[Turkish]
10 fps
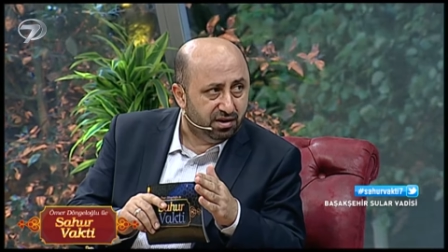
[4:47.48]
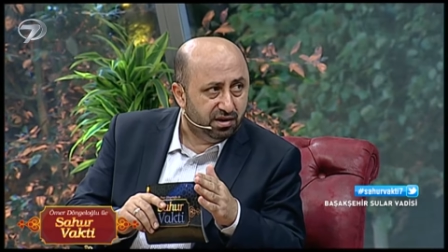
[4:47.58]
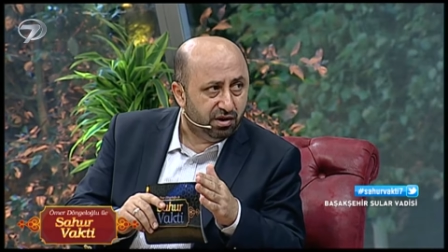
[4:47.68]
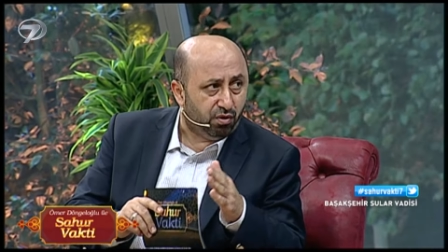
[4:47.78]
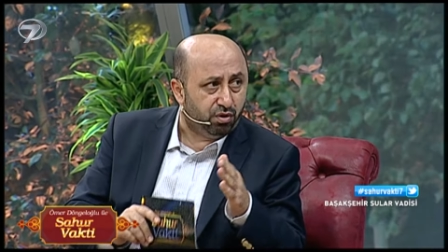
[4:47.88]

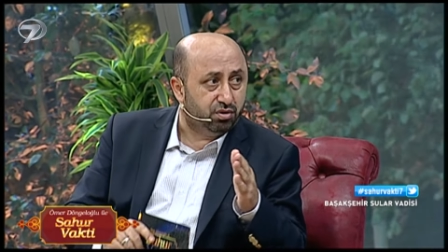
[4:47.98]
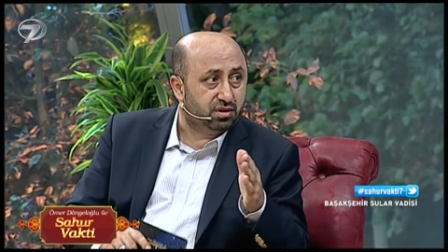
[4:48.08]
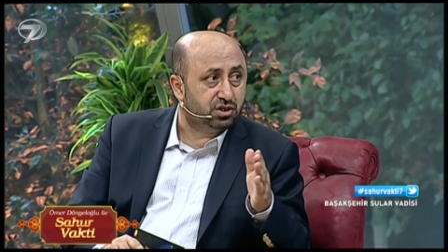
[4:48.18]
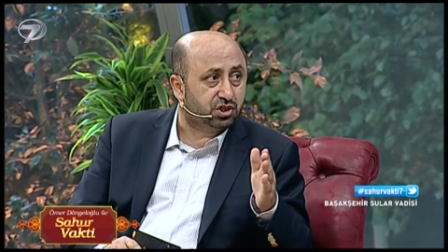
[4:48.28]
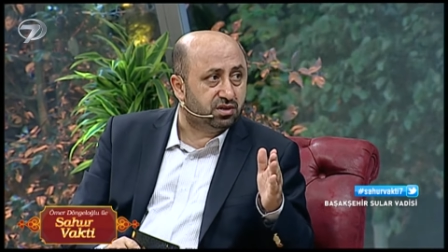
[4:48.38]
Onun
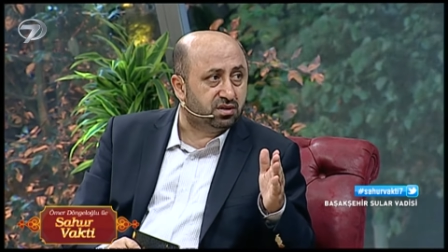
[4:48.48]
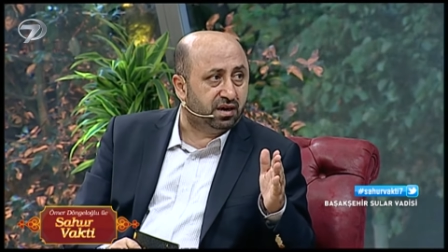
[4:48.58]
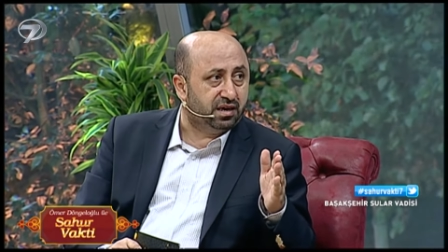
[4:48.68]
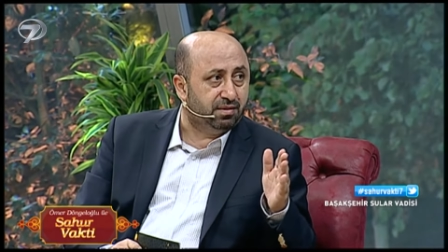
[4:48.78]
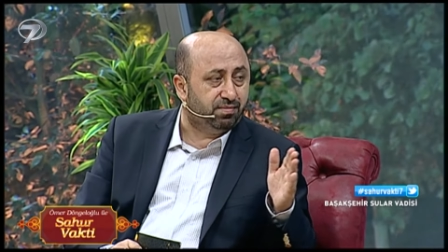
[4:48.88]

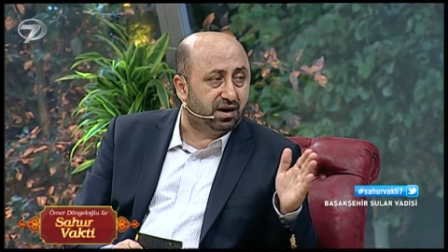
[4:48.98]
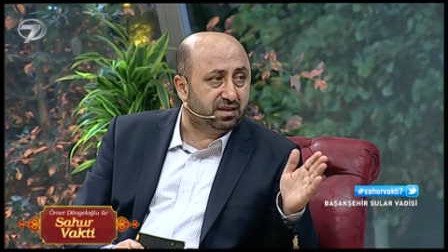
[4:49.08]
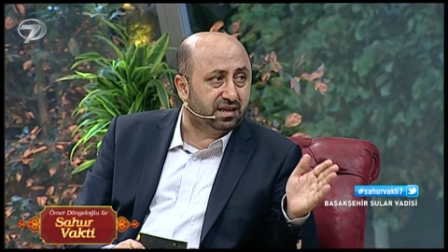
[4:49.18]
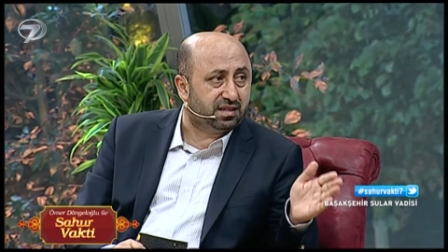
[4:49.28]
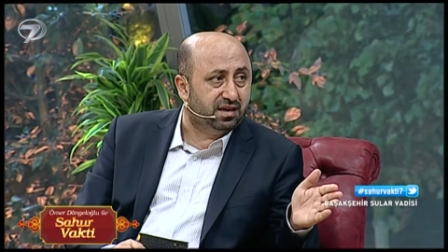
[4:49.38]
dışında
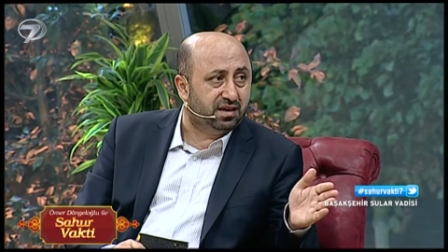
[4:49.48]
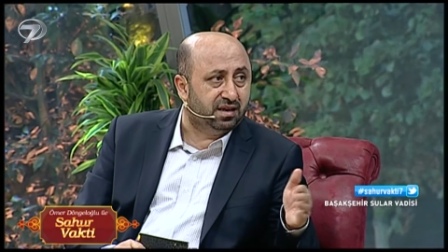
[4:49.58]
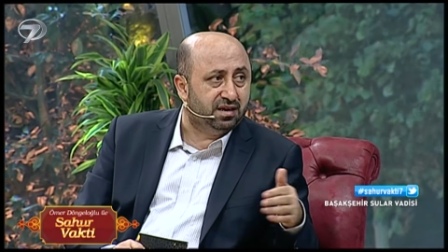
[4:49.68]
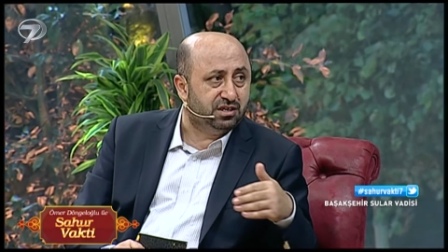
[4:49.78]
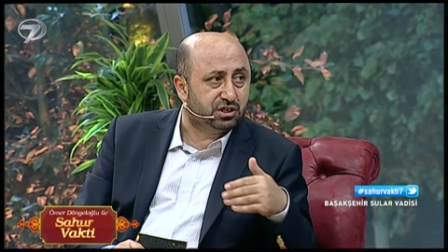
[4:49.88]
ibadetle
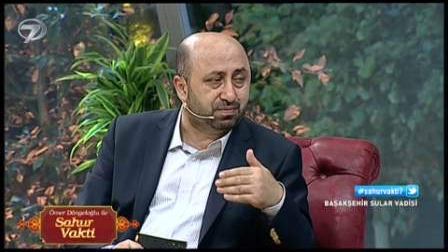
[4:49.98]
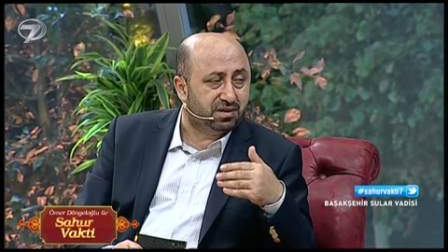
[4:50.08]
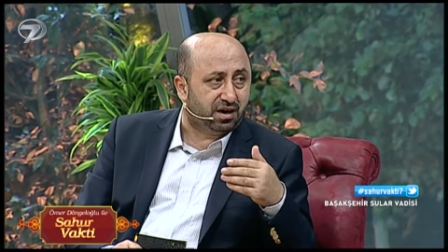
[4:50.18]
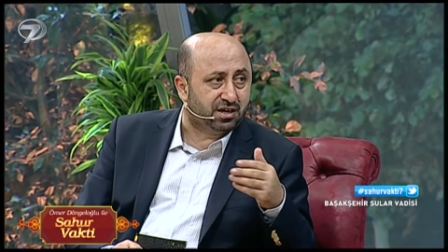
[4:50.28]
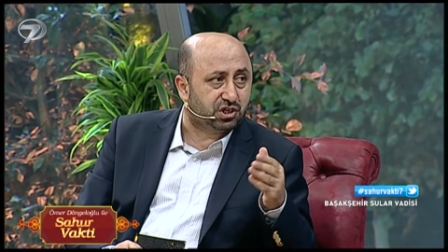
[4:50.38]
ilgili
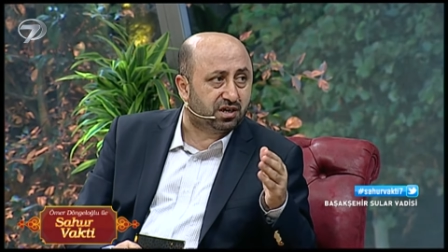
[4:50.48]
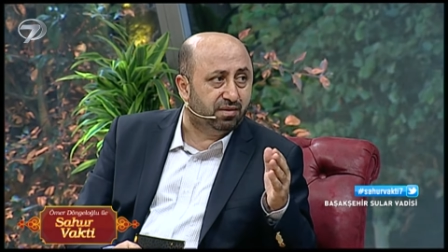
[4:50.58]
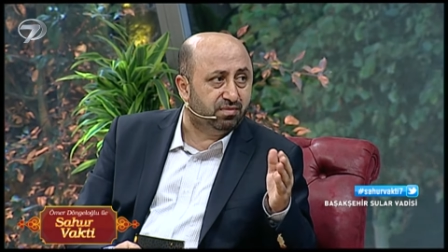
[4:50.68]
hiçbir açık emir